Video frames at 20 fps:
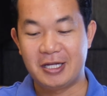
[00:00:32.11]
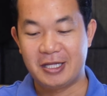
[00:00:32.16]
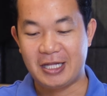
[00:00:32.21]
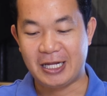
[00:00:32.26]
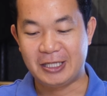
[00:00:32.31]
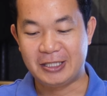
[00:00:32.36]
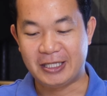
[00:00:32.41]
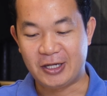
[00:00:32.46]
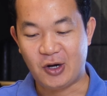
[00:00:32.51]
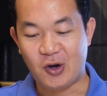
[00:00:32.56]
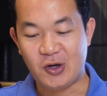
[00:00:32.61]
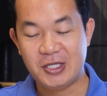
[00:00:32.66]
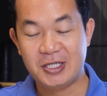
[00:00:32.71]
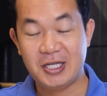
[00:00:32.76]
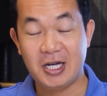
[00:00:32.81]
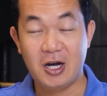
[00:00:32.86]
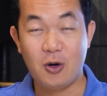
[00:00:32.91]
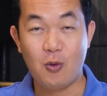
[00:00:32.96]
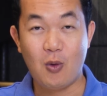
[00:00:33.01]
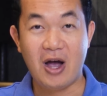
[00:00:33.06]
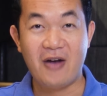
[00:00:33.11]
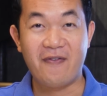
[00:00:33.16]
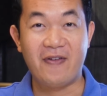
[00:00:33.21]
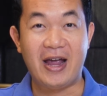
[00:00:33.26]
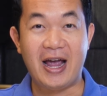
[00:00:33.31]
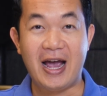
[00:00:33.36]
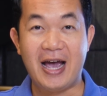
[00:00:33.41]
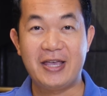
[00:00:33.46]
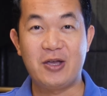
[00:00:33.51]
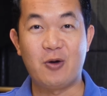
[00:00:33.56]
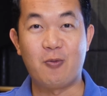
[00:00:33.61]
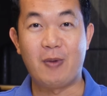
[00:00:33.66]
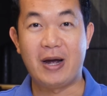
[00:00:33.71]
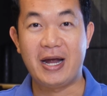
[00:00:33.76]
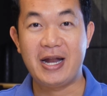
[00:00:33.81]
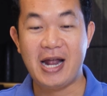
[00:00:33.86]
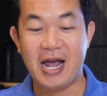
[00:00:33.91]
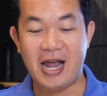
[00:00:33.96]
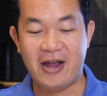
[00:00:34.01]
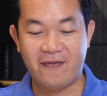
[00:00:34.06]
Thanh sẽ nói sơ qua về hai dòng
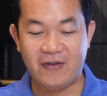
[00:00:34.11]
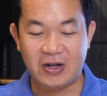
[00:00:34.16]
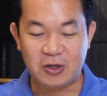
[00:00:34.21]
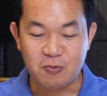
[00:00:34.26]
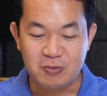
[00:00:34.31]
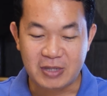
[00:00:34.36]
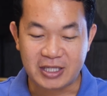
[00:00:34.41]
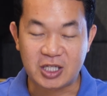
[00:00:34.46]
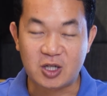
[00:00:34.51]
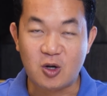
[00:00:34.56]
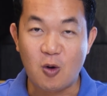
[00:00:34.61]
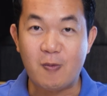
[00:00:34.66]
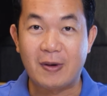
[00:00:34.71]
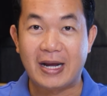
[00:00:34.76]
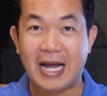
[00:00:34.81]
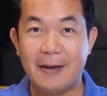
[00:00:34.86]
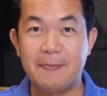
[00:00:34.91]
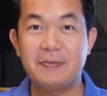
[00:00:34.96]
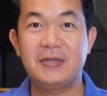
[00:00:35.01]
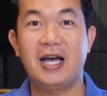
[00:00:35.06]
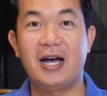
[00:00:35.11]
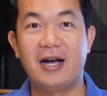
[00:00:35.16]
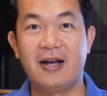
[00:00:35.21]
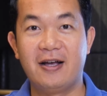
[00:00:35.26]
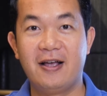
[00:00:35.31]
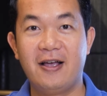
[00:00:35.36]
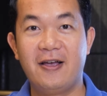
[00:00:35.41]
máy này và chúng ta sẽ cùng cảm nhận